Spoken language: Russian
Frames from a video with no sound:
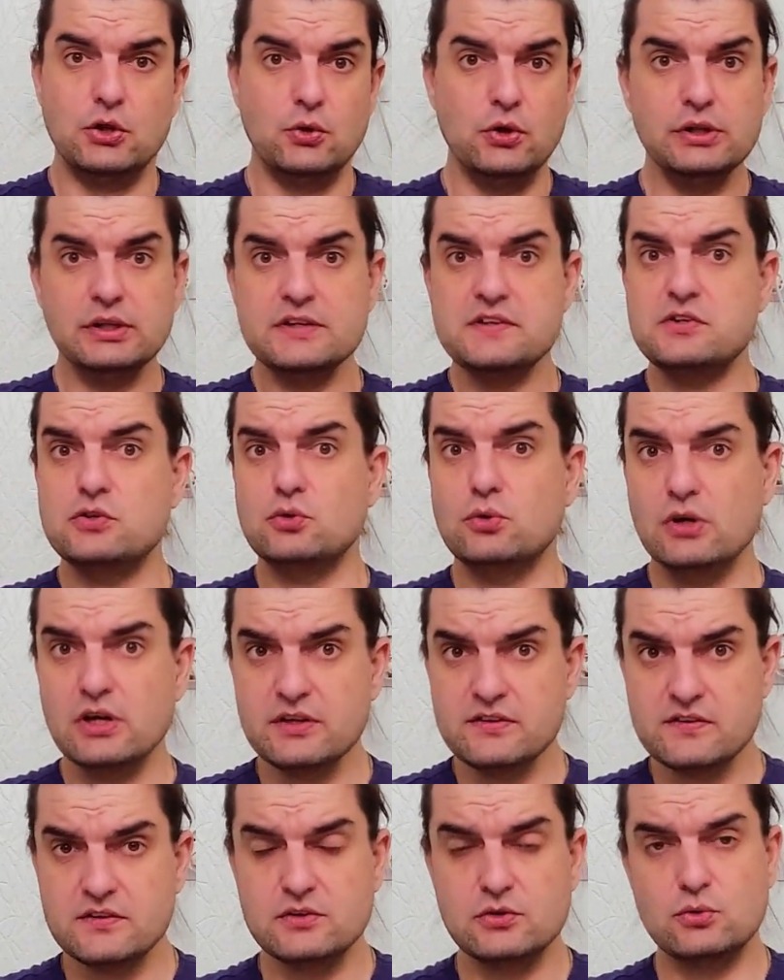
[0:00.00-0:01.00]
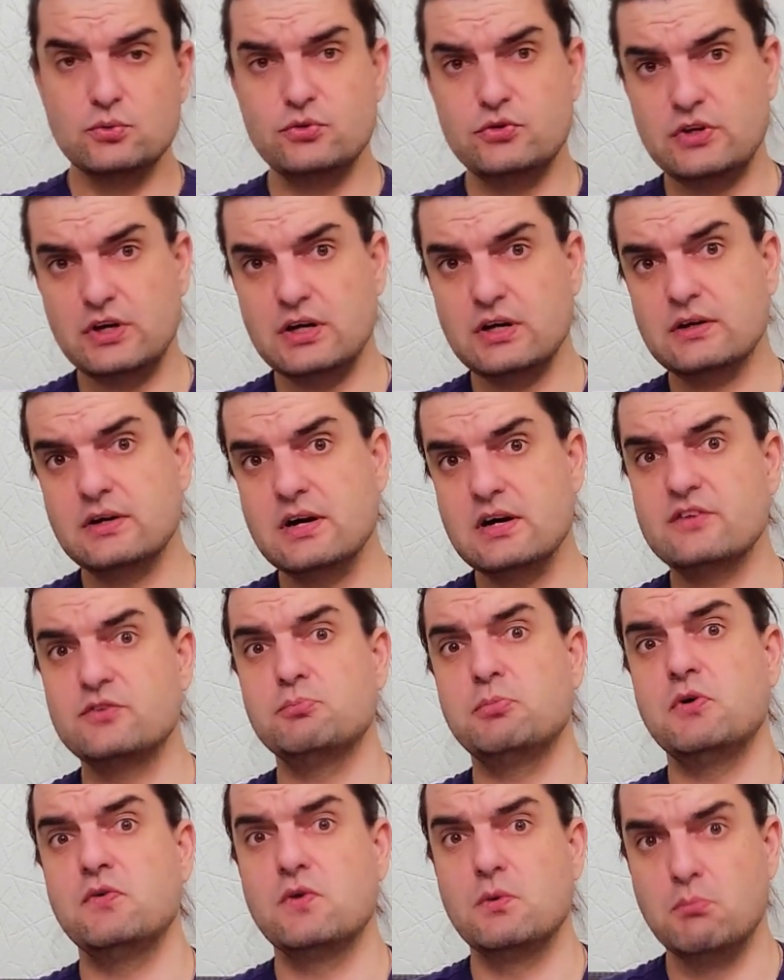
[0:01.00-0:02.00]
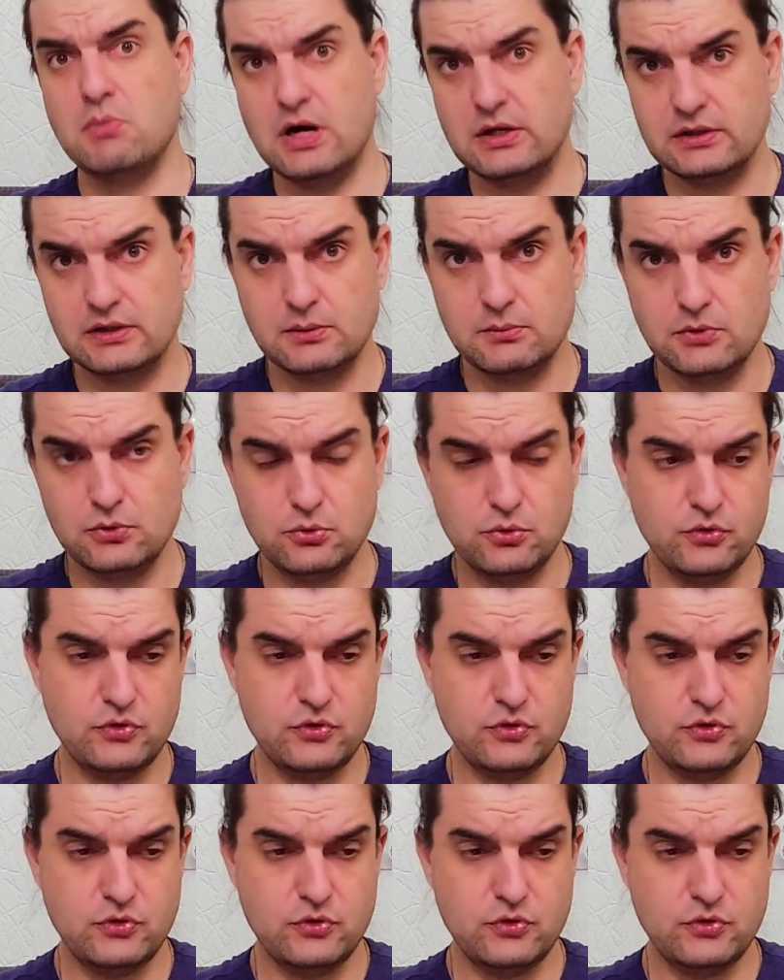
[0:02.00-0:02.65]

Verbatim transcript: Но эта ситуация, друзья, как с пауэрбанками.